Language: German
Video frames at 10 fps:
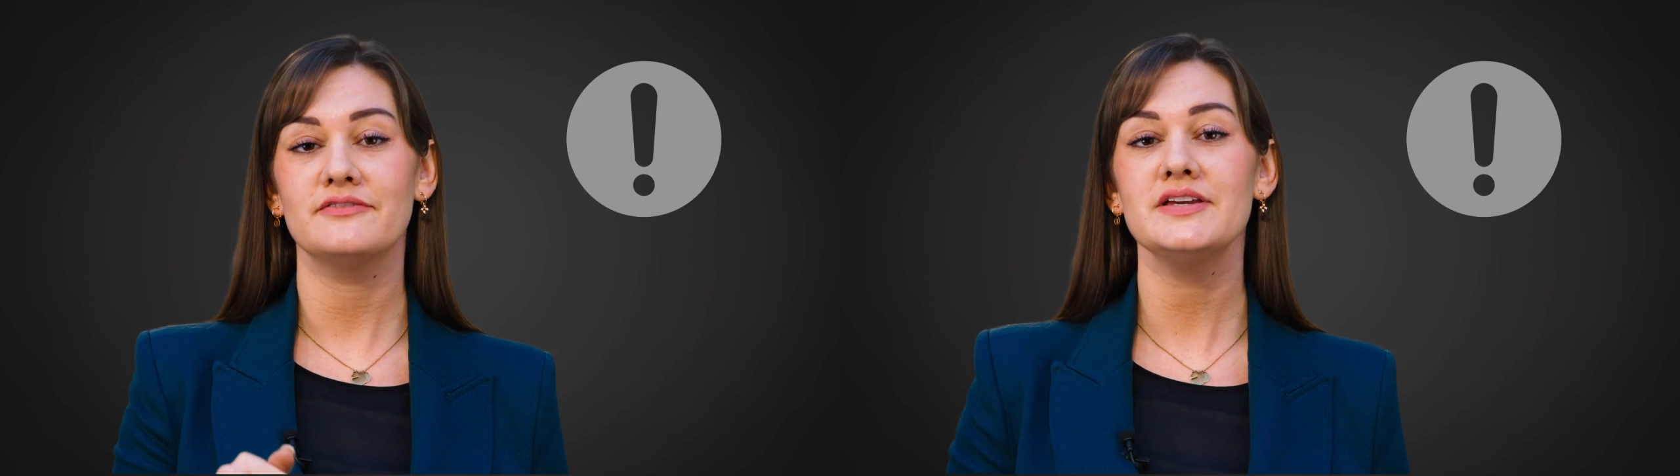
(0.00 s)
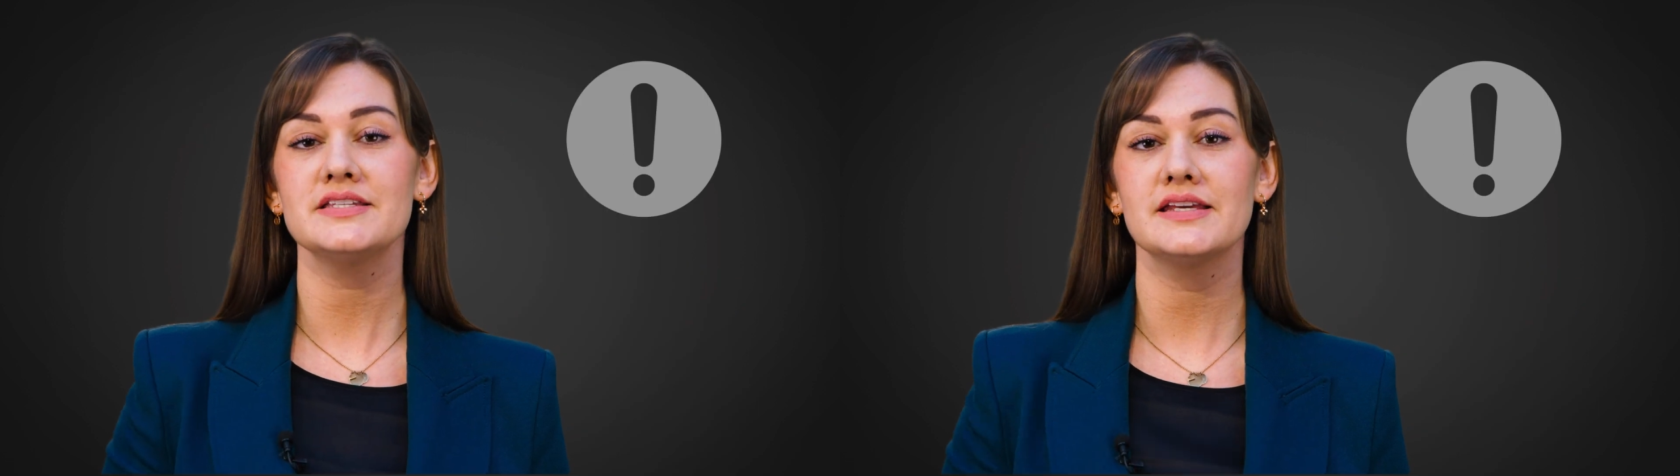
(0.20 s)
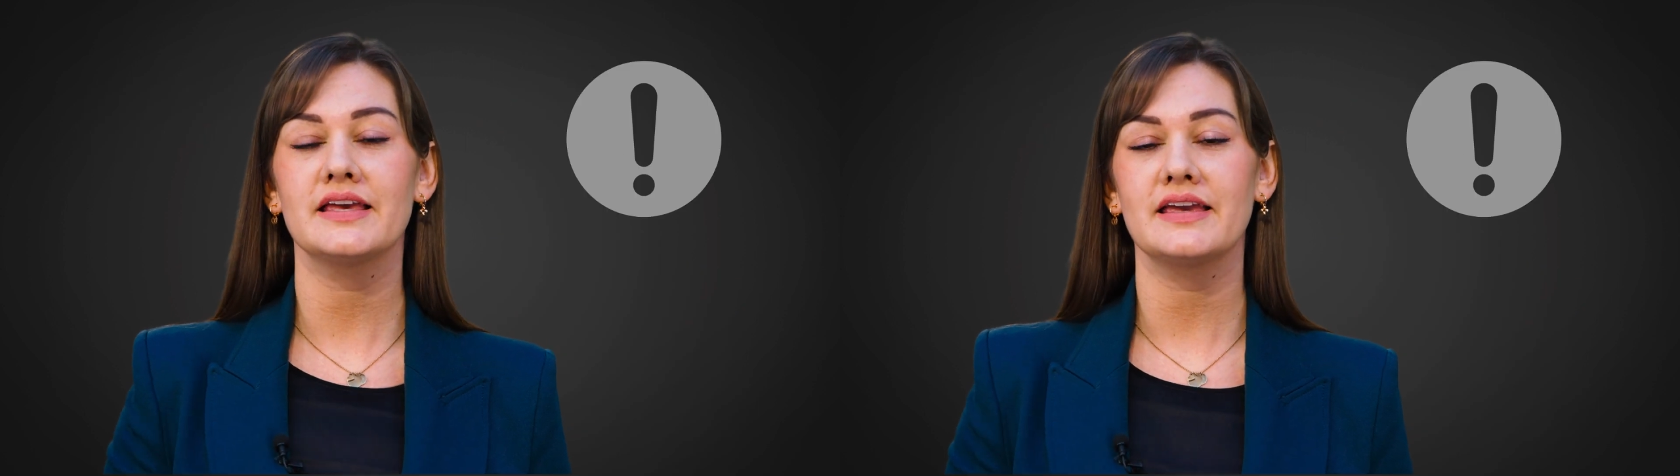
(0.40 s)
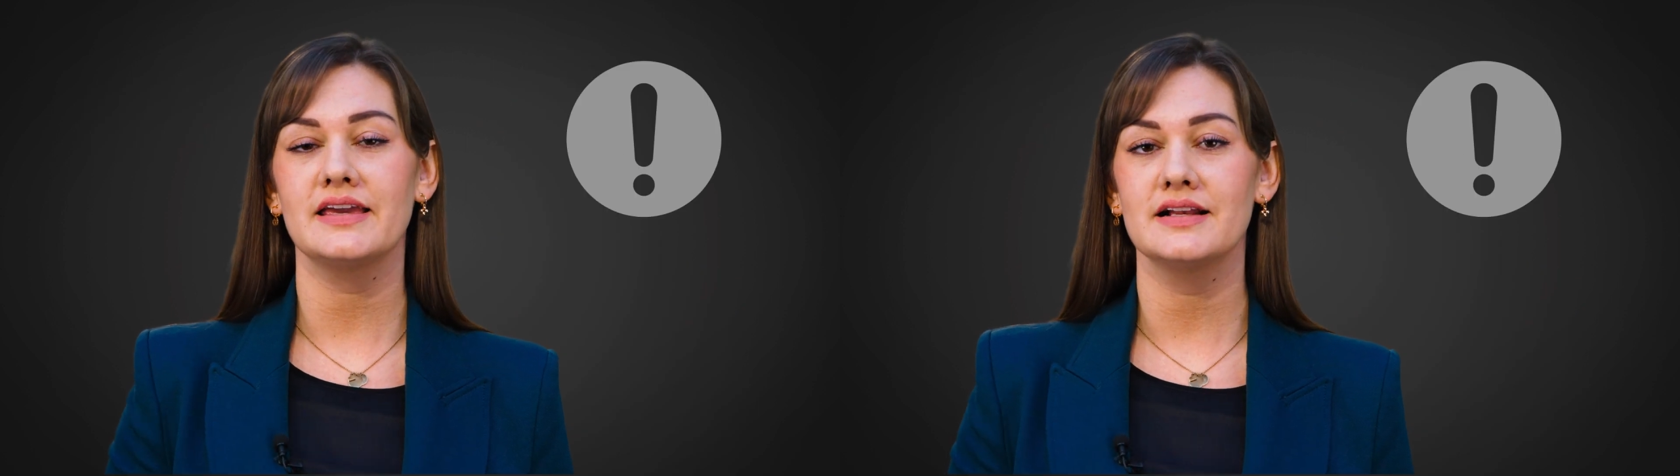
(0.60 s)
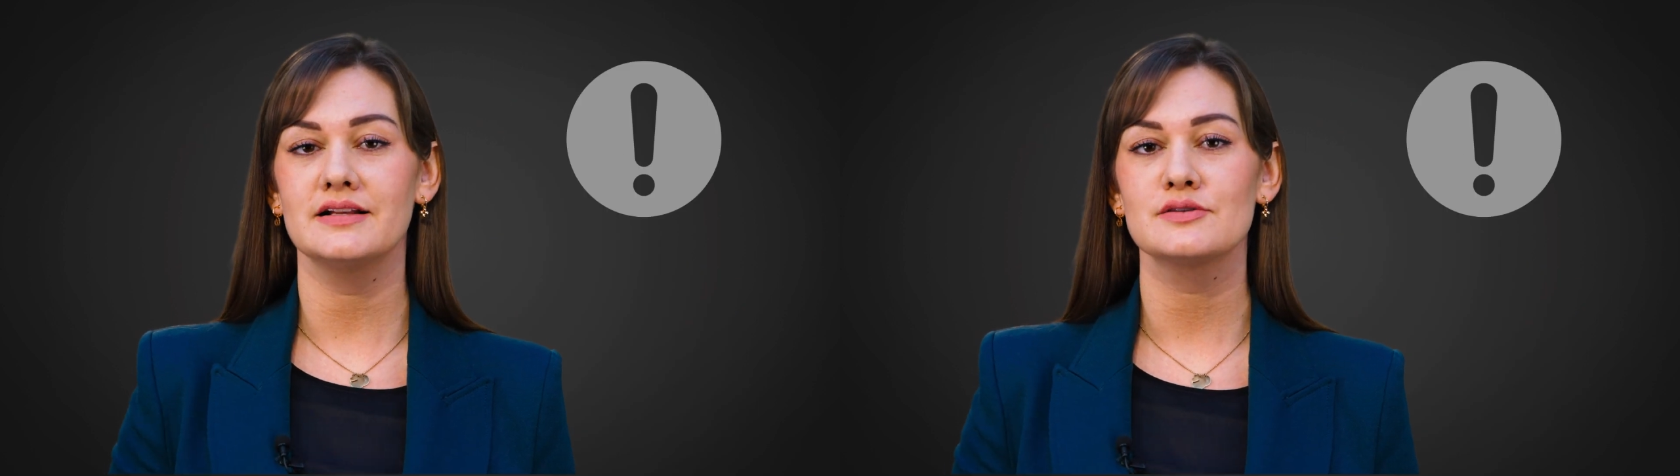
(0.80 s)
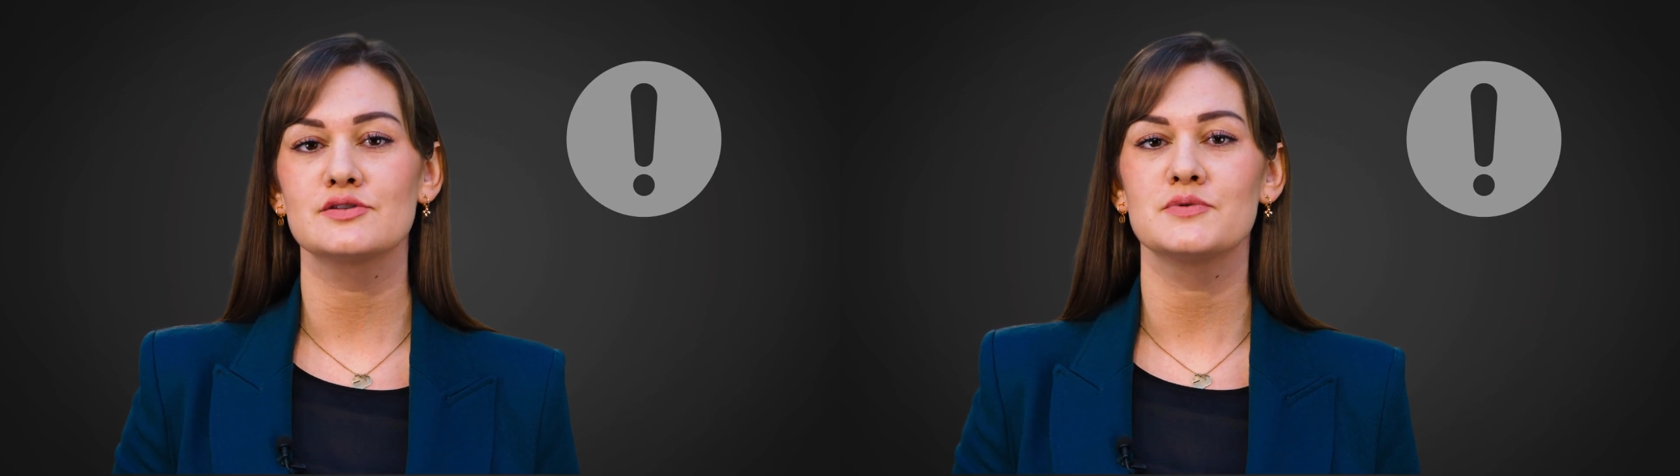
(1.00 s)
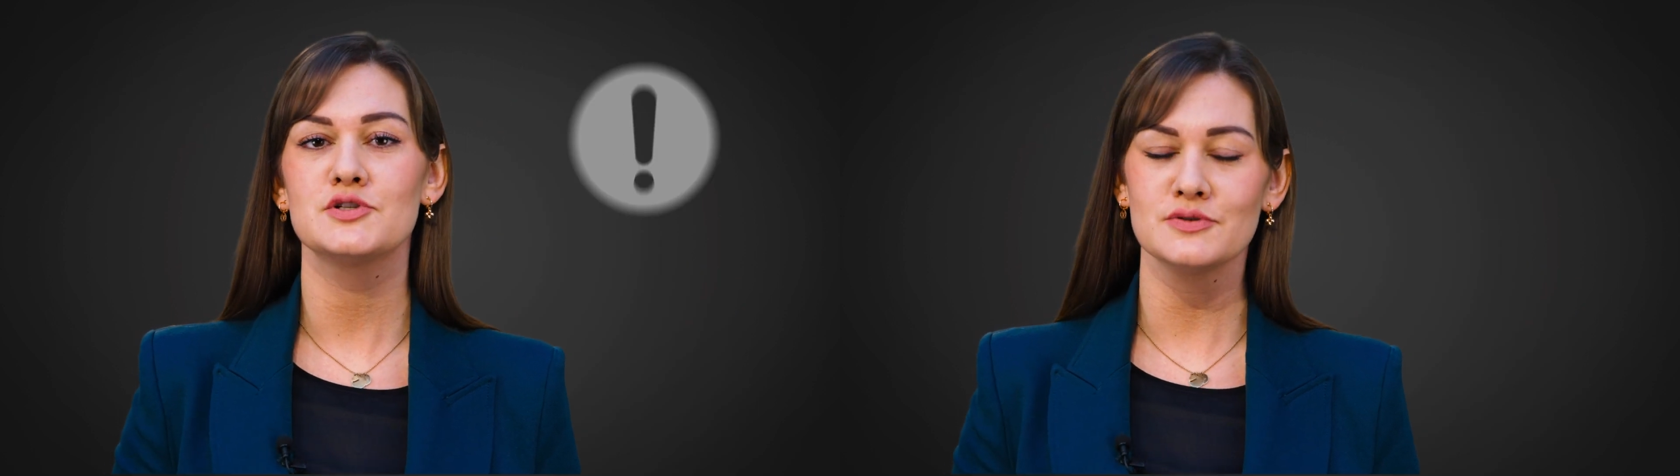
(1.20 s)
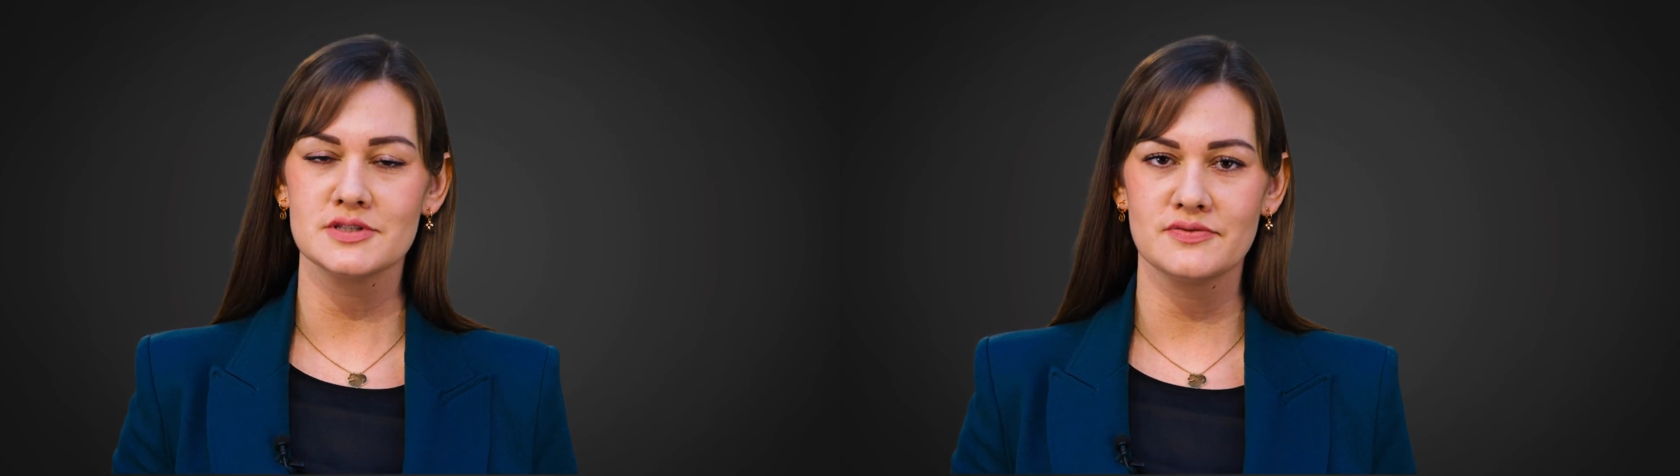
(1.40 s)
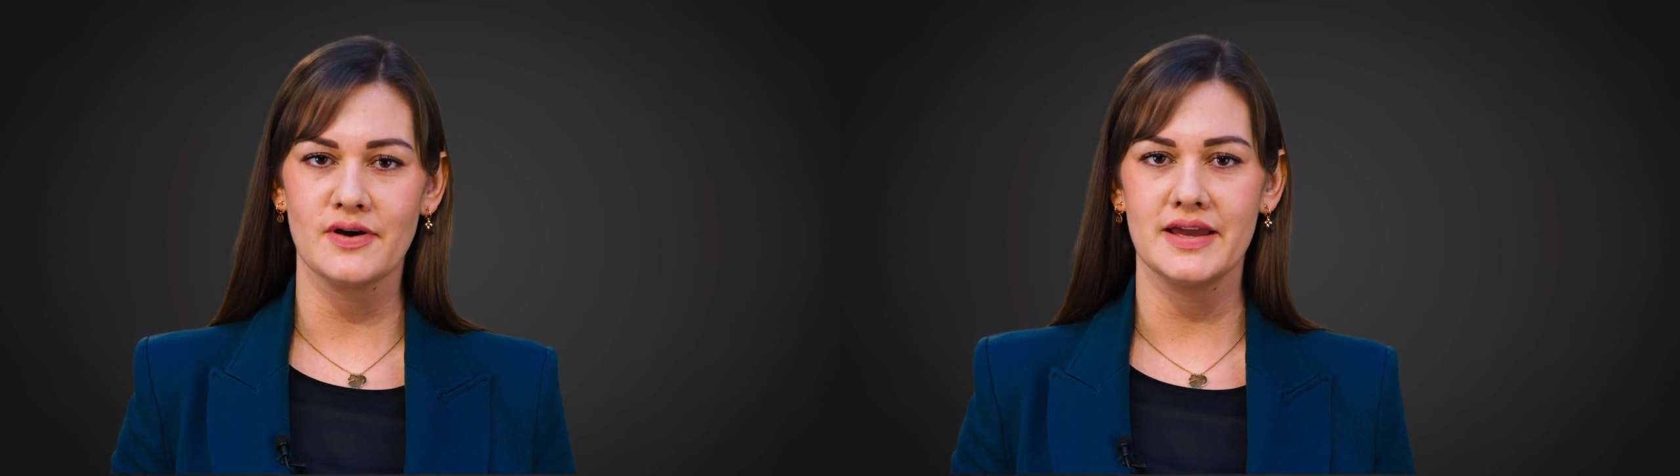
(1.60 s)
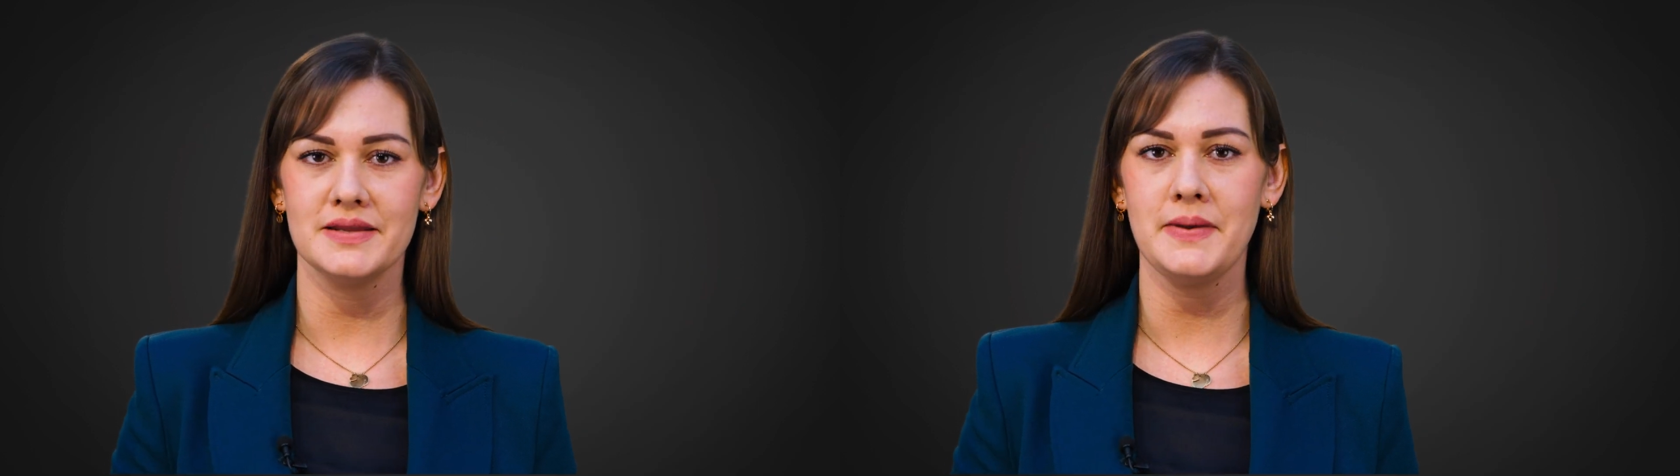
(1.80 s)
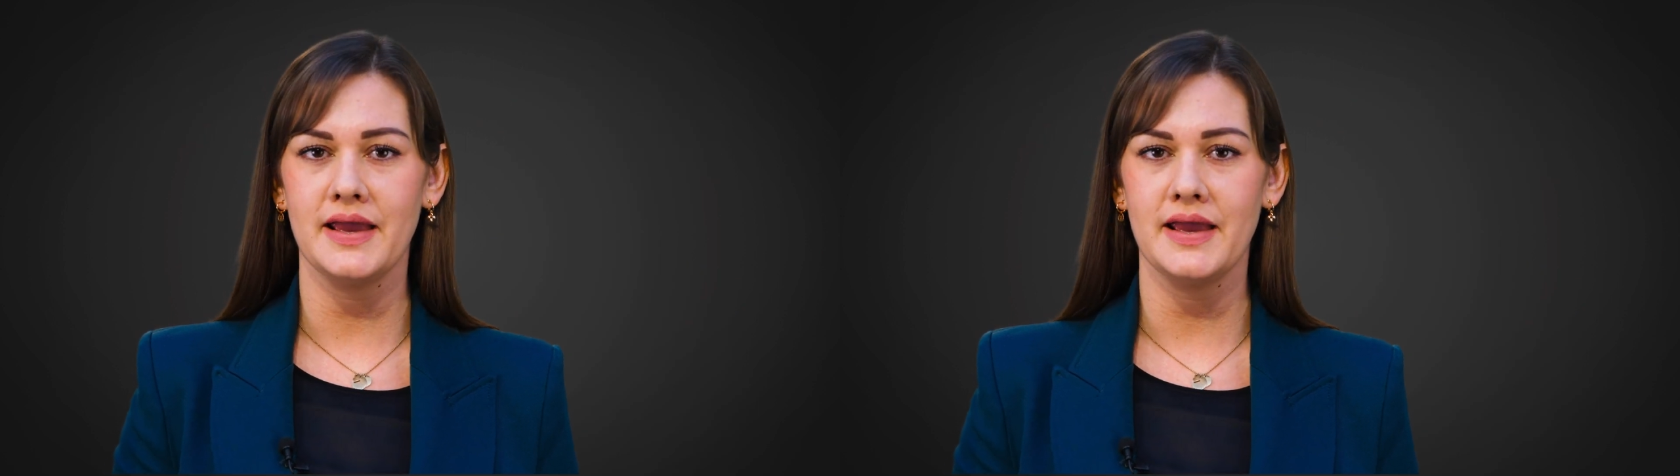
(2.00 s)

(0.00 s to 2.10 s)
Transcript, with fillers: wichtige Regel zum Schutz vor einem